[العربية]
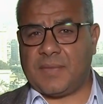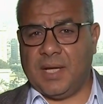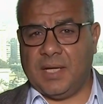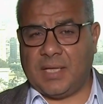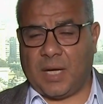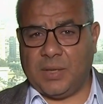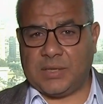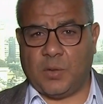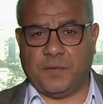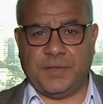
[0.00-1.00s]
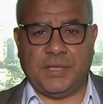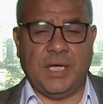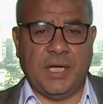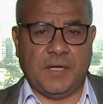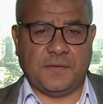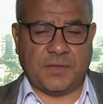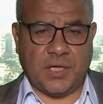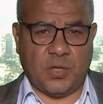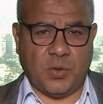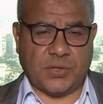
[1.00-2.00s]
آه، دعوته في
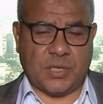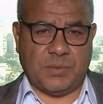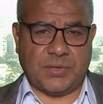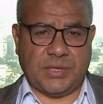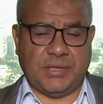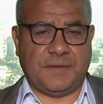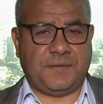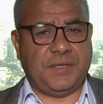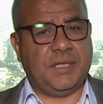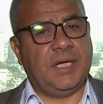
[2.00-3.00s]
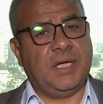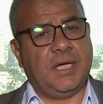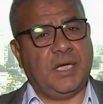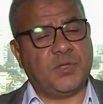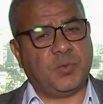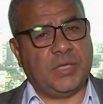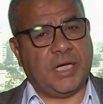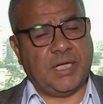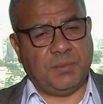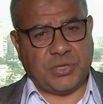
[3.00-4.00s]
افطار الاسره المصريه في الاسبوع
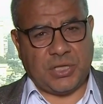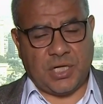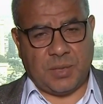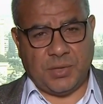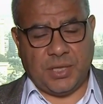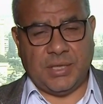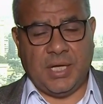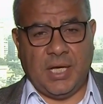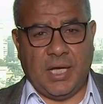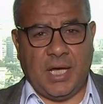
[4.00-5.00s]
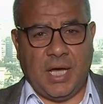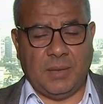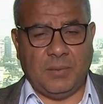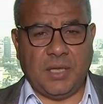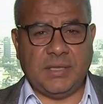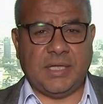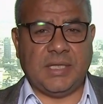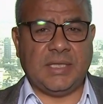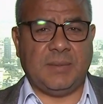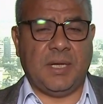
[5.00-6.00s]
الاخير من شهر رمضان آه، الماضي
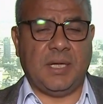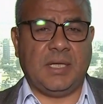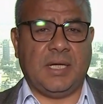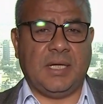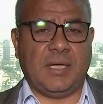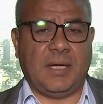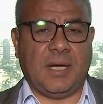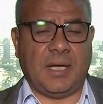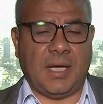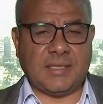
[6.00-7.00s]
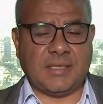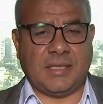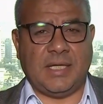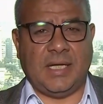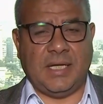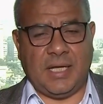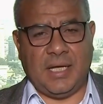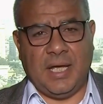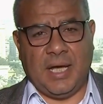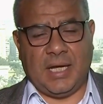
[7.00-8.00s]
عندما آه، اسند الى
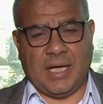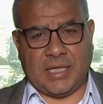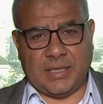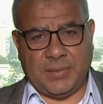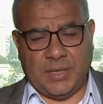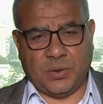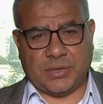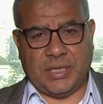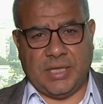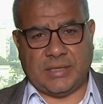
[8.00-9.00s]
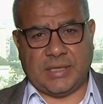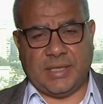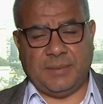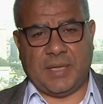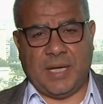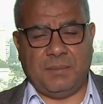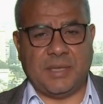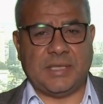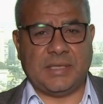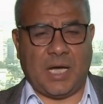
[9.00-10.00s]
الاكاديميه الوطنيه للتدريب مهمه
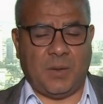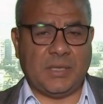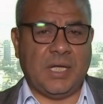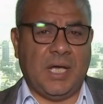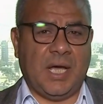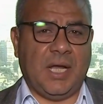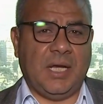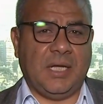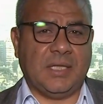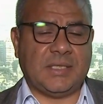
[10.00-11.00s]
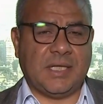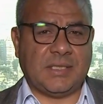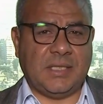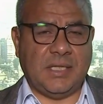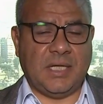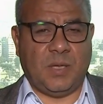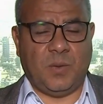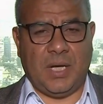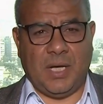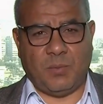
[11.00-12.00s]
دعوه السياسيين
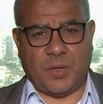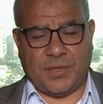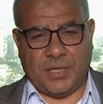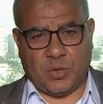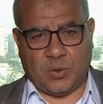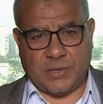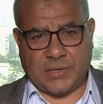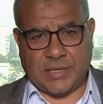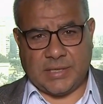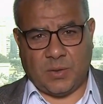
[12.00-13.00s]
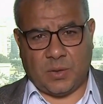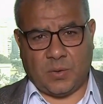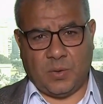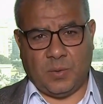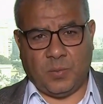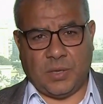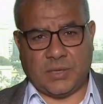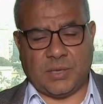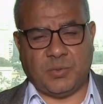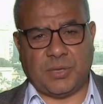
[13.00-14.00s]
وممثلي القوى السياسيه والقوى
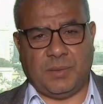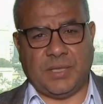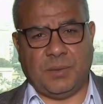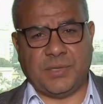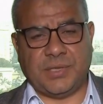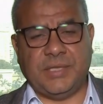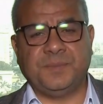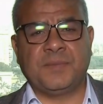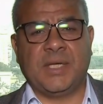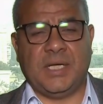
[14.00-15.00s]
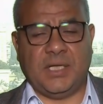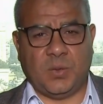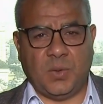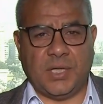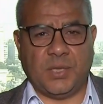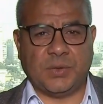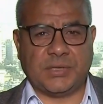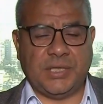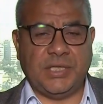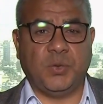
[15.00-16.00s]
المؤسسات المجتمع المدني المصري لحوار
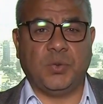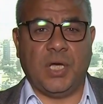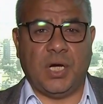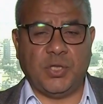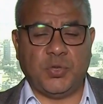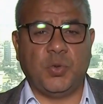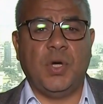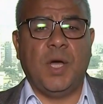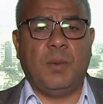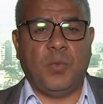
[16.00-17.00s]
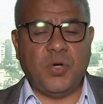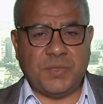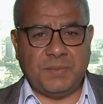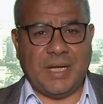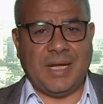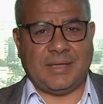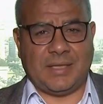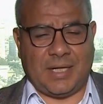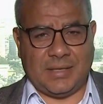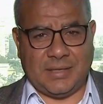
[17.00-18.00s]
وطني يناقش مجمل
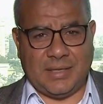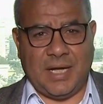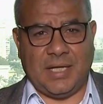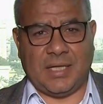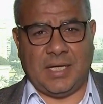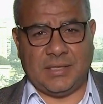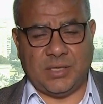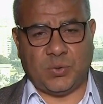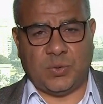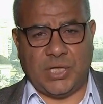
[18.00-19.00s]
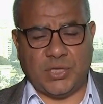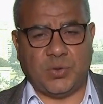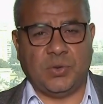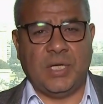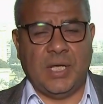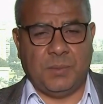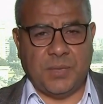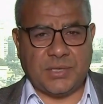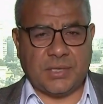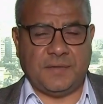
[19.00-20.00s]
التحديات التي تواجه
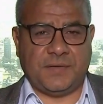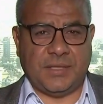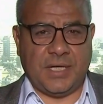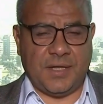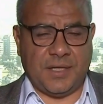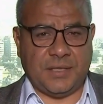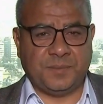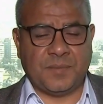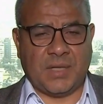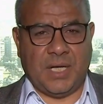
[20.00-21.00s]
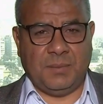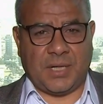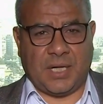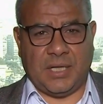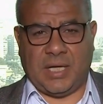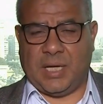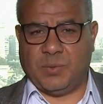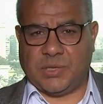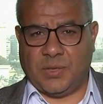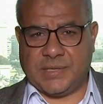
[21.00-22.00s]
مصر في هذه المرحله على
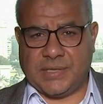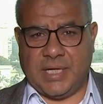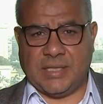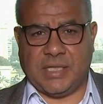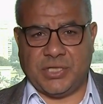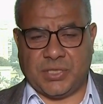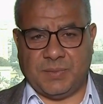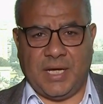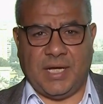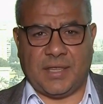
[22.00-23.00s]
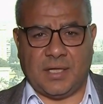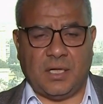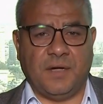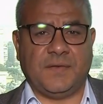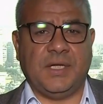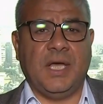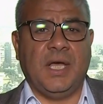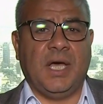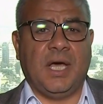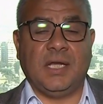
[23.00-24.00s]
المستوى السياسي الاجتماعي الثقافي
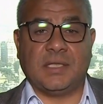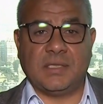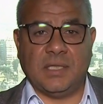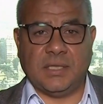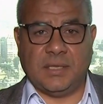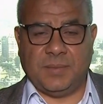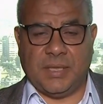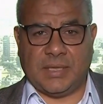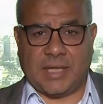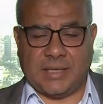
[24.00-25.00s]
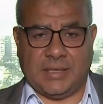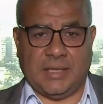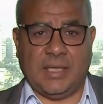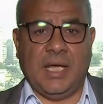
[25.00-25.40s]
الاقتصادي بالتحديد